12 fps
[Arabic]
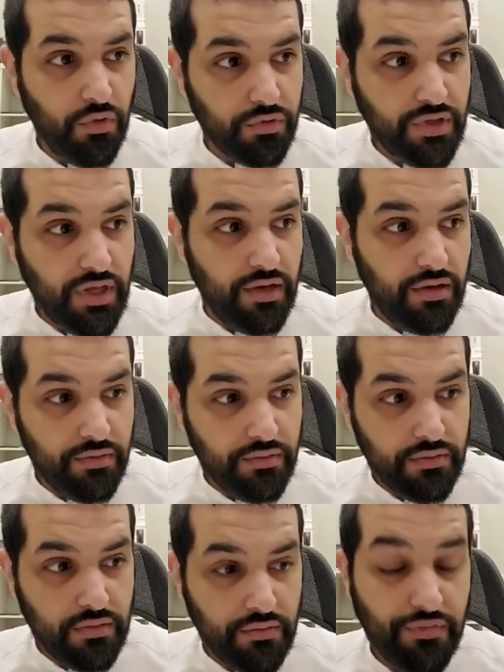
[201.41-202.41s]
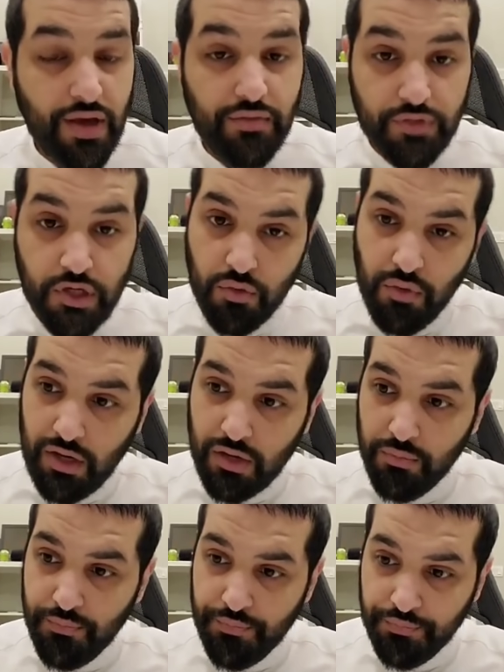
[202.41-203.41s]
نوت 10 5G
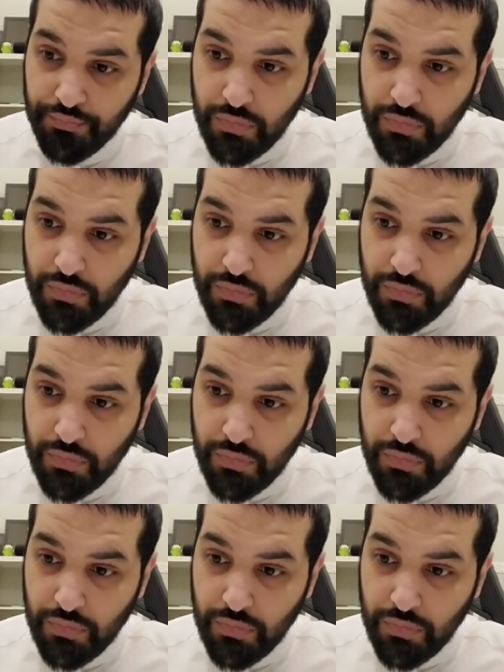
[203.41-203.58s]
كوالكم